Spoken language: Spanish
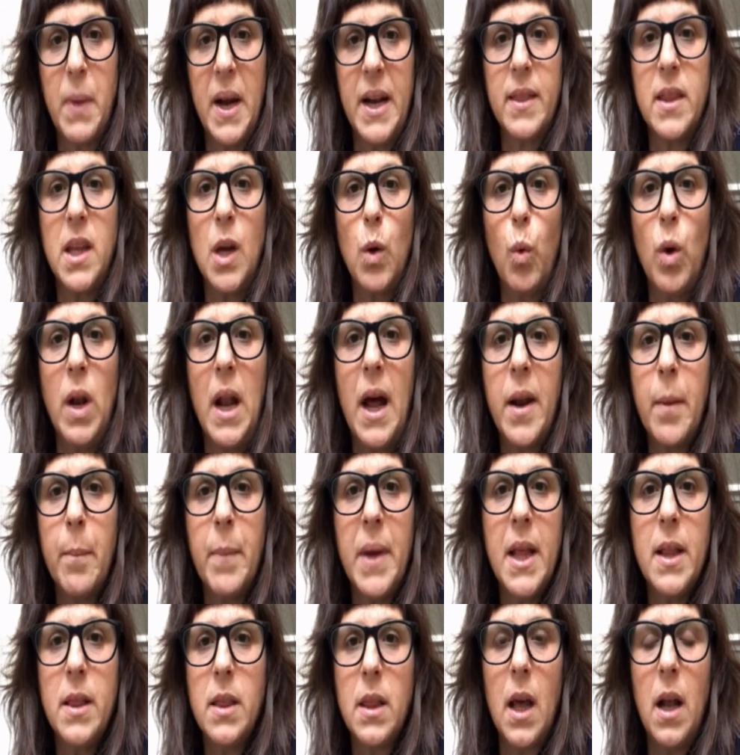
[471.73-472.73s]

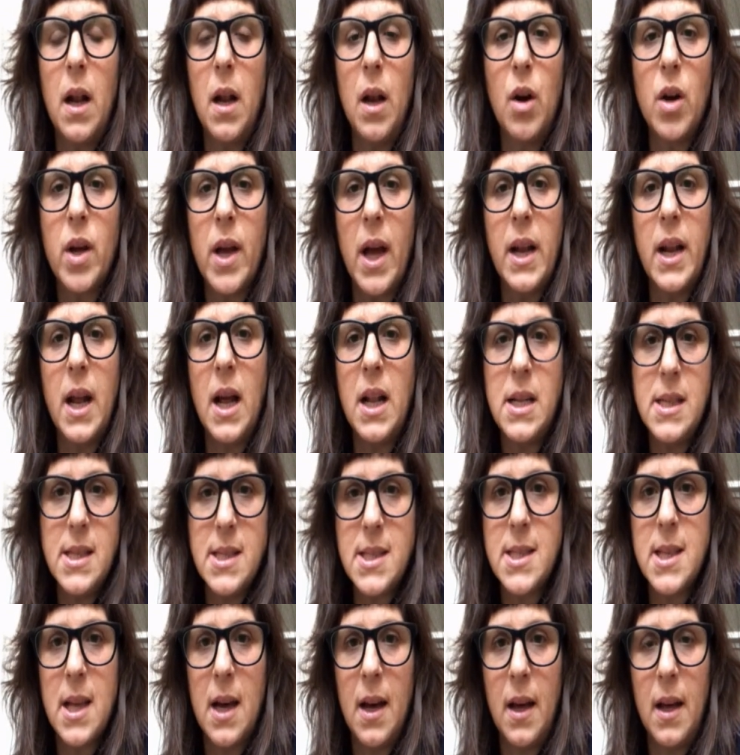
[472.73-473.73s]
Particularmente lo que
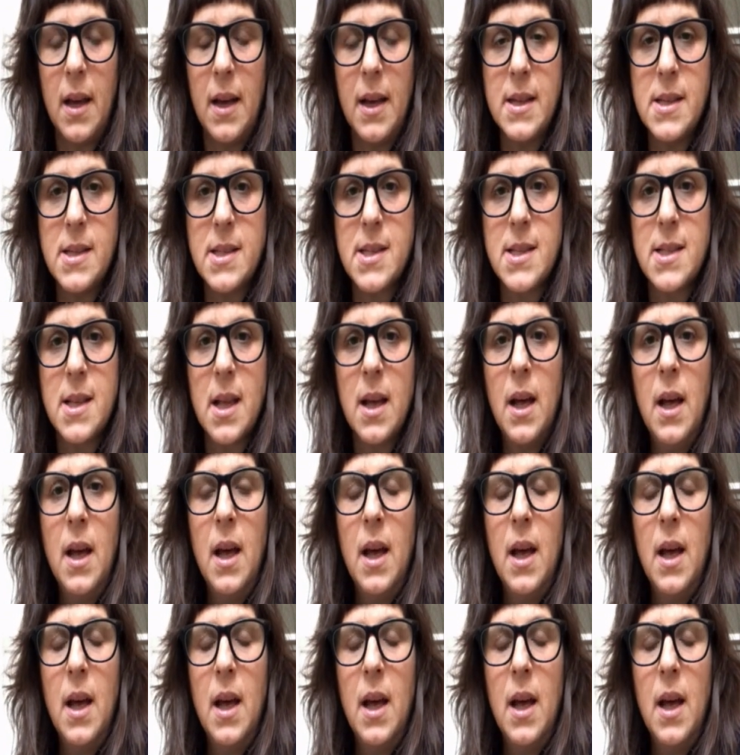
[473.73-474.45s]
analiza es